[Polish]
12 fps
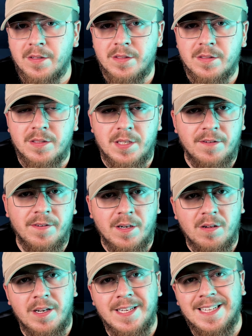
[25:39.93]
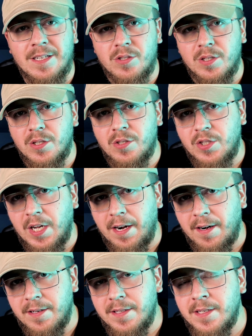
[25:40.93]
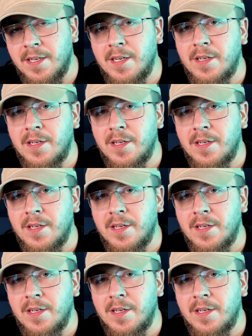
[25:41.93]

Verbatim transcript: Strefa kolejna, czyli Charlie,